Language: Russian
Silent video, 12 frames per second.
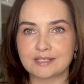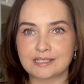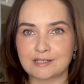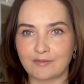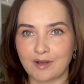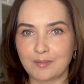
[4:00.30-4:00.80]

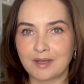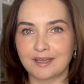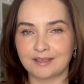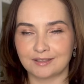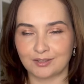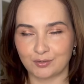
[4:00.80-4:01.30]
если вам
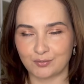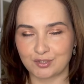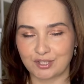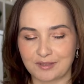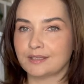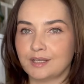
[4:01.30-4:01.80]
это
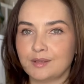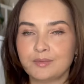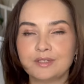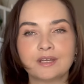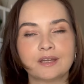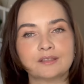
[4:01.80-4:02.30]
нужно. Для
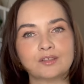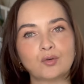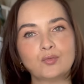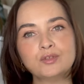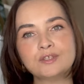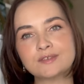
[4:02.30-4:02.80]
меня это
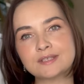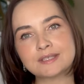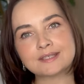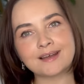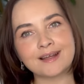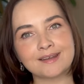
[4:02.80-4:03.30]
уникально
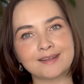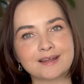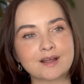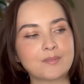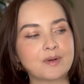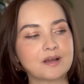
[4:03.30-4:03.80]
универсальный
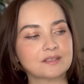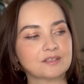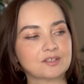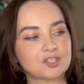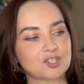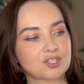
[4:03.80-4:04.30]
аромат
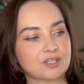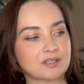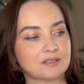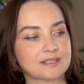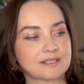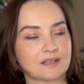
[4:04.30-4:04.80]

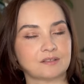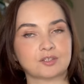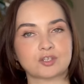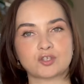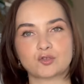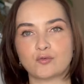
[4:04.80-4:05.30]
жил
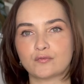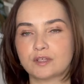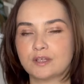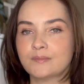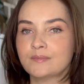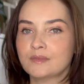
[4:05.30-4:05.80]
Сандра
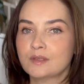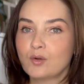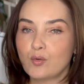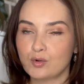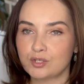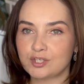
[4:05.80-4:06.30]
Софтли.
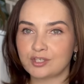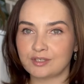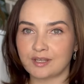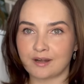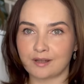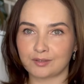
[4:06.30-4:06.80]
Очень
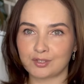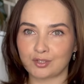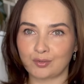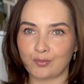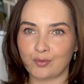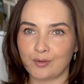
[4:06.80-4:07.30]
я рада,
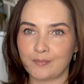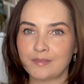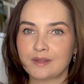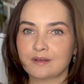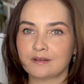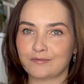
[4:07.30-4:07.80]
что
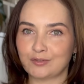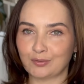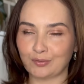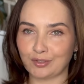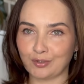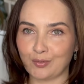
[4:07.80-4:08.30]
в
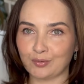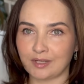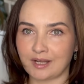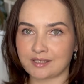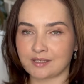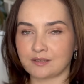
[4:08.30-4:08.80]
итоге он
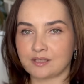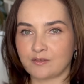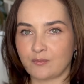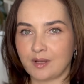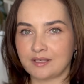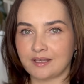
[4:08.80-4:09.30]

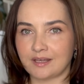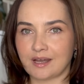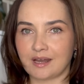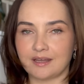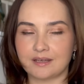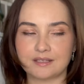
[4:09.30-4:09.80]
оказался в моей
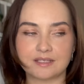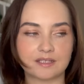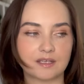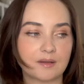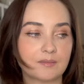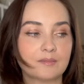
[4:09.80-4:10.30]

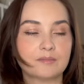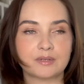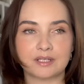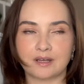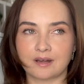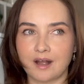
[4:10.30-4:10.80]
коллекции.
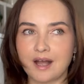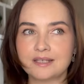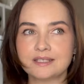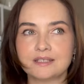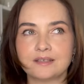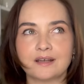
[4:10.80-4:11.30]

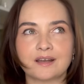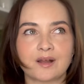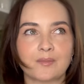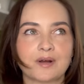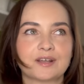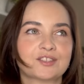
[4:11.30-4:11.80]
Прекрасный
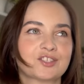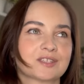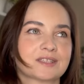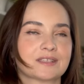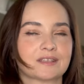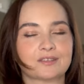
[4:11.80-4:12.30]
аромат
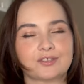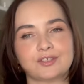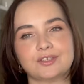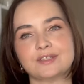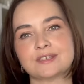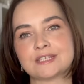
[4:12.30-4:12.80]

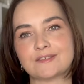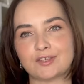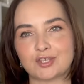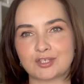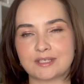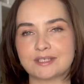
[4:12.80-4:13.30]
чистоты,
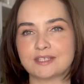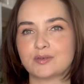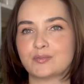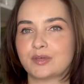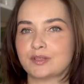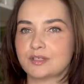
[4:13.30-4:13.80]

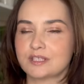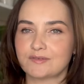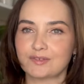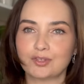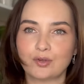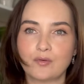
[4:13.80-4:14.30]
свежести, белых
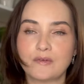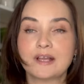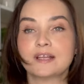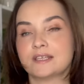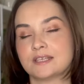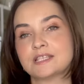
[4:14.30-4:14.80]
цветов.
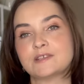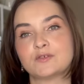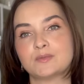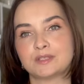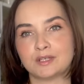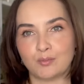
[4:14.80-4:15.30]
Если
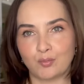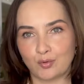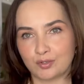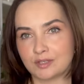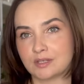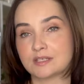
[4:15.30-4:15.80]
вы
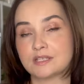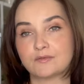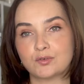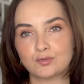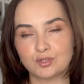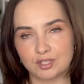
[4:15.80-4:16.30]
медработник, если
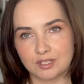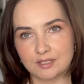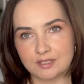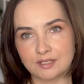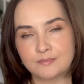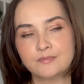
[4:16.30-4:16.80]
вы
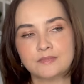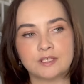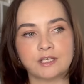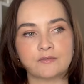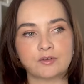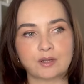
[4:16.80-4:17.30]
учитель,
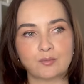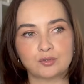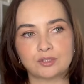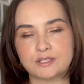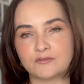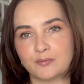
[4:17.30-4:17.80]
или вы
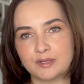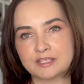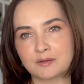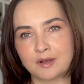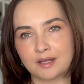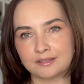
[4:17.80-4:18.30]
работаете в
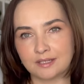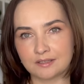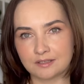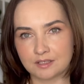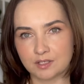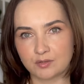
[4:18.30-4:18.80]
близком
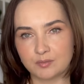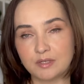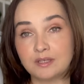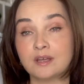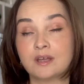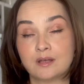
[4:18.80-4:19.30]
контакте с
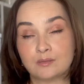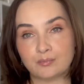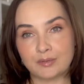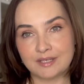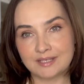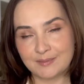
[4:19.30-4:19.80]
людьми,
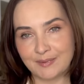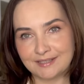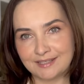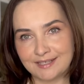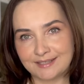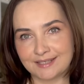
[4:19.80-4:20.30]

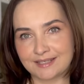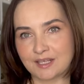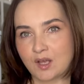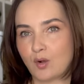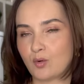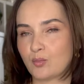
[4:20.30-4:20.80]
присмотритесь,
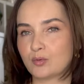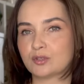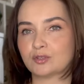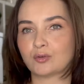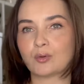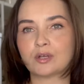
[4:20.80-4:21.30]
он
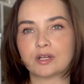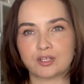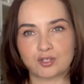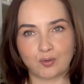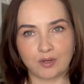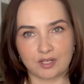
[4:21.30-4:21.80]
будет только
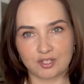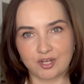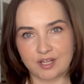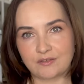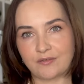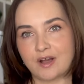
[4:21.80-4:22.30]
лишь
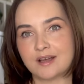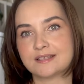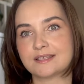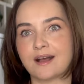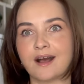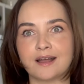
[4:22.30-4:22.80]
украшать
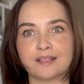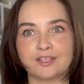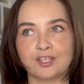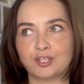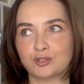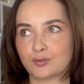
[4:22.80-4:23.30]
вас, а
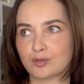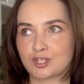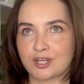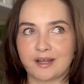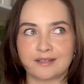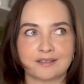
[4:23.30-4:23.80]
не
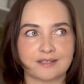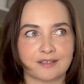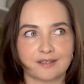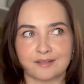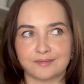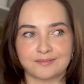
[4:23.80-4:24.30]
нарушать
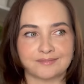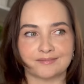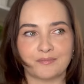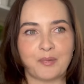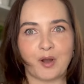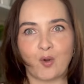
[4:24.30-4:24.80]

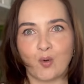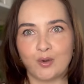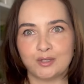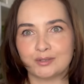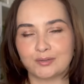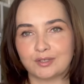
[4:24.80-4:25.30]
э,
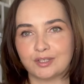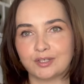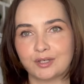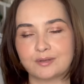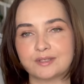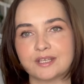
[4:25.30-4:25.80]
покой
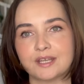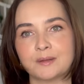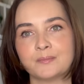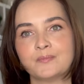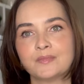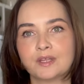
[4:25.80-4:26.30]
других людей.